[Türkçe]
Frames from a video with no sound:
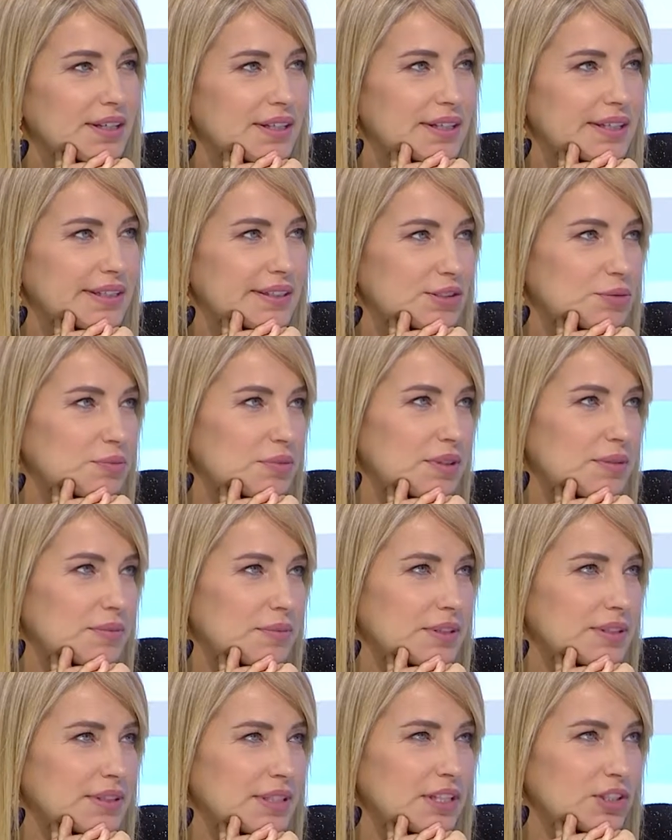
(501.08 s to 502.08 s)
Ee, şimdi
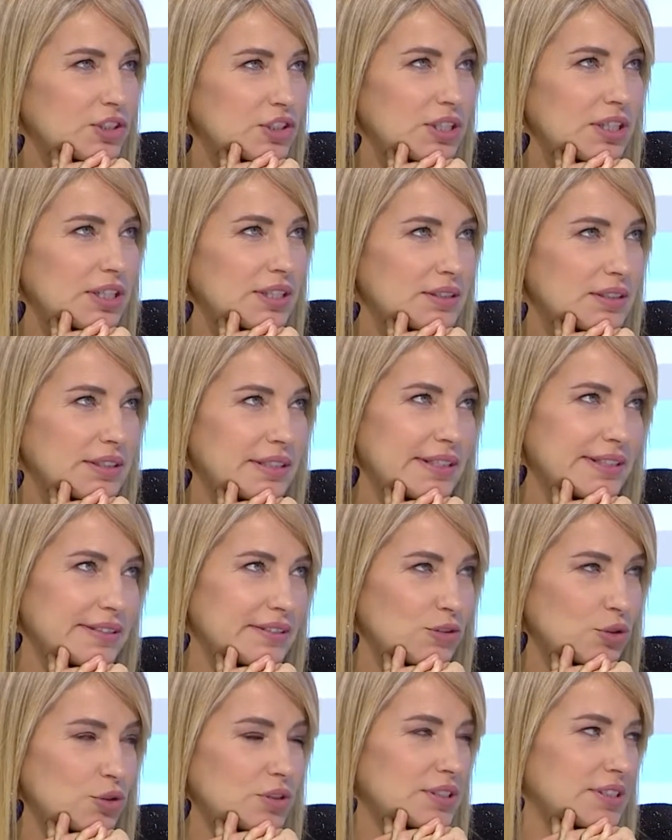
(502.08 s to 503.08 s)
yaşlan
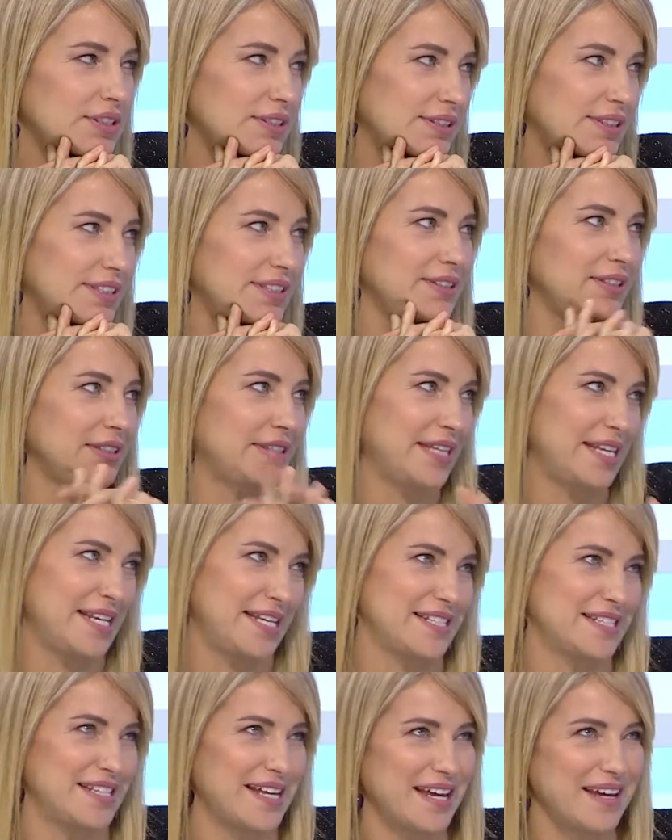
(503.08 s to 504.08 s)
eğer diyorsanız ki
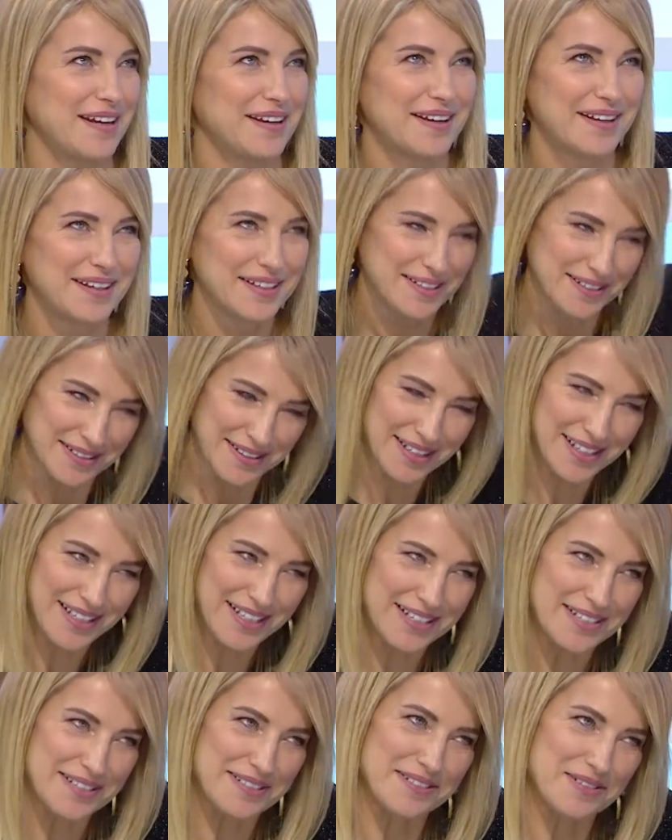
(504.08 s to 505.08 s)
ikiniz de
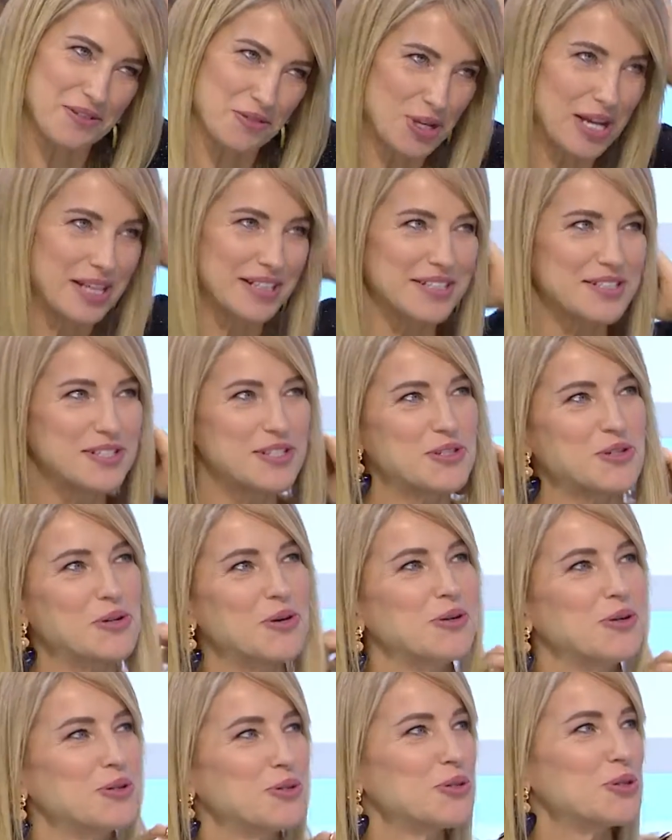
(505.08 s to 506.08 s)
e, özellikle siz
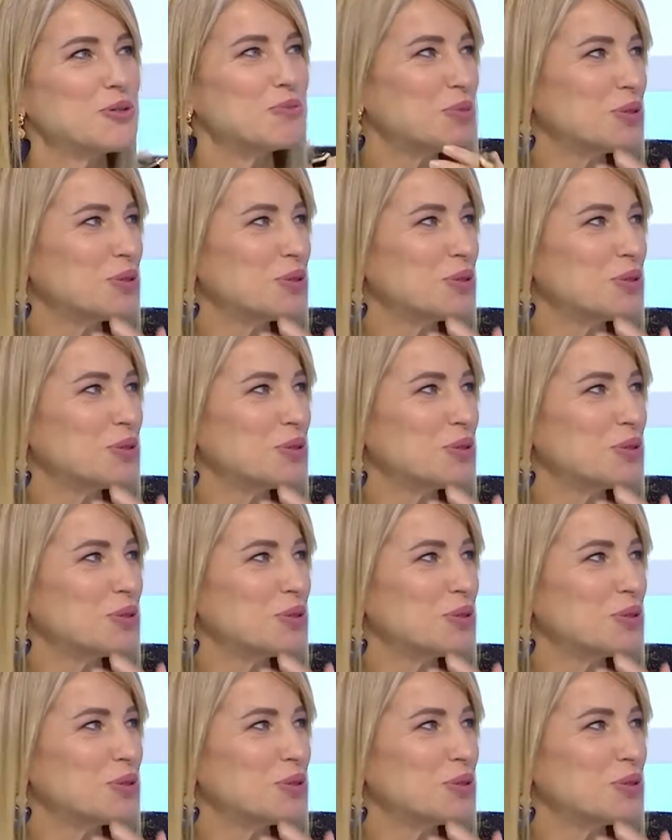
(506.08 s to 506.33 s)
söylüyorsunuz